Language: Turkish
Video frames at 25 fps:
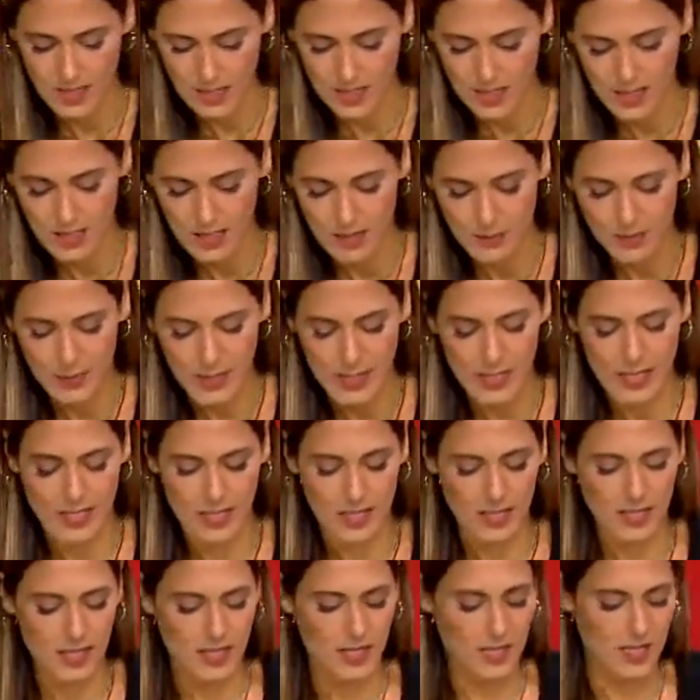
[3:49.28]
Hazırladığım
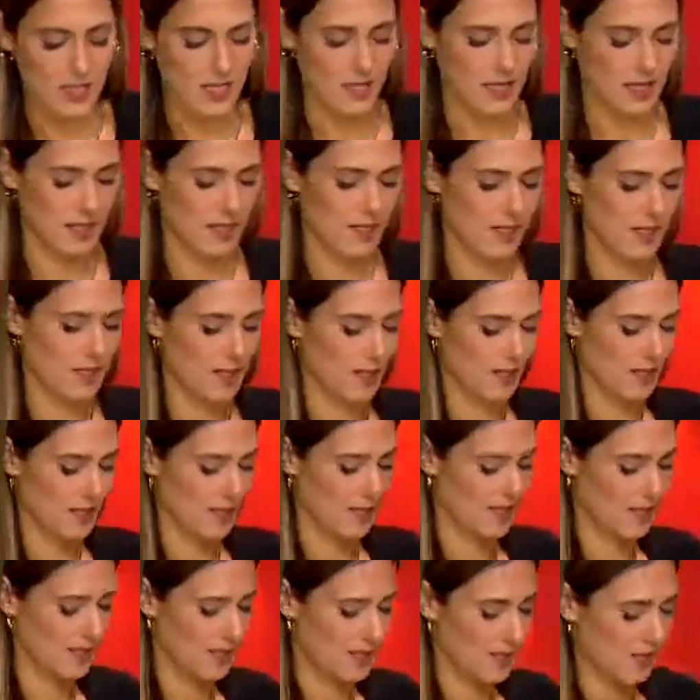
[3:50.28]
pretzelları
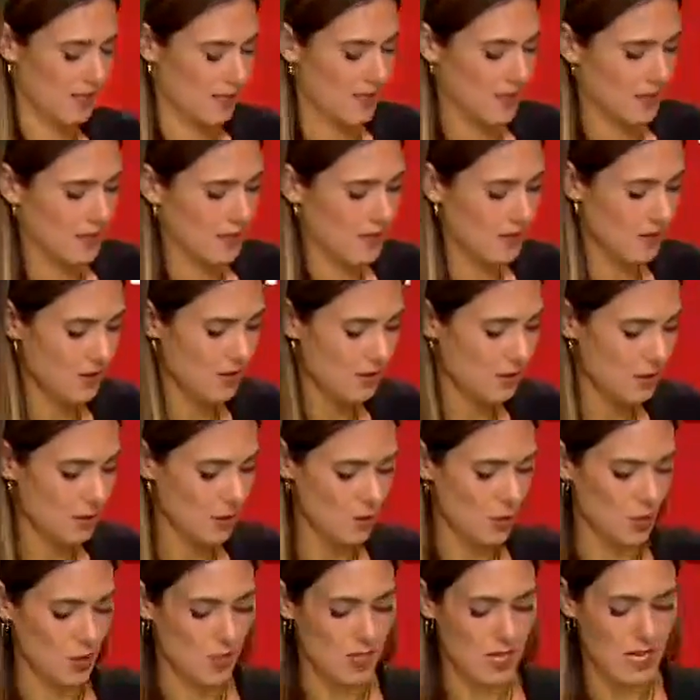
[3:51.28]

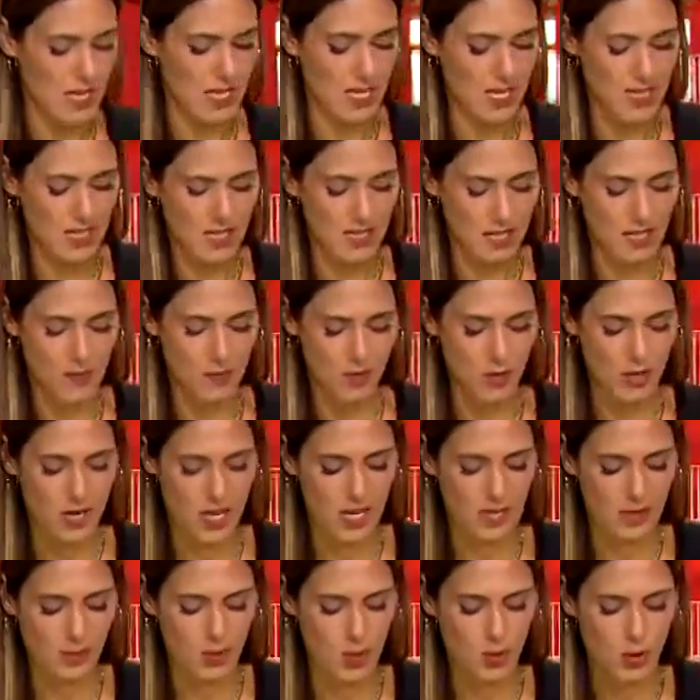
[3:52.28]
30 saniye kadar bu
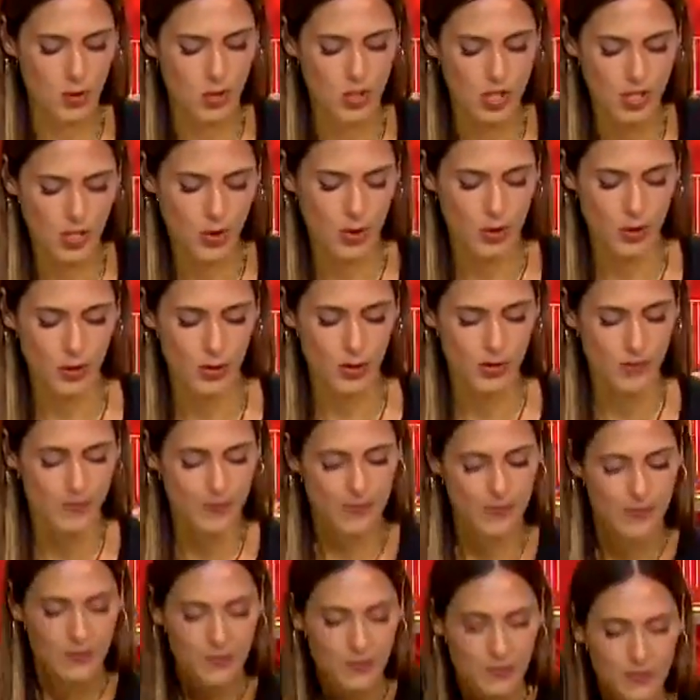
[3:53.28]
kaynamış suyun içine koyuyorum.
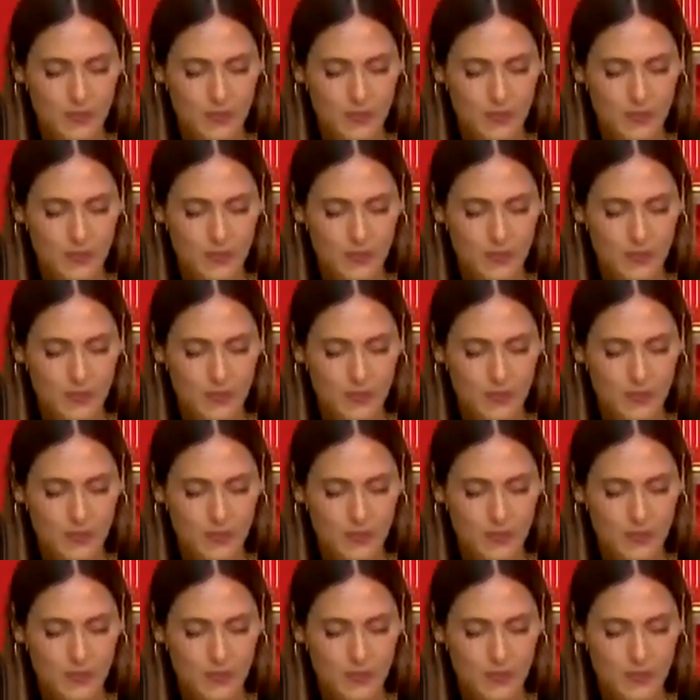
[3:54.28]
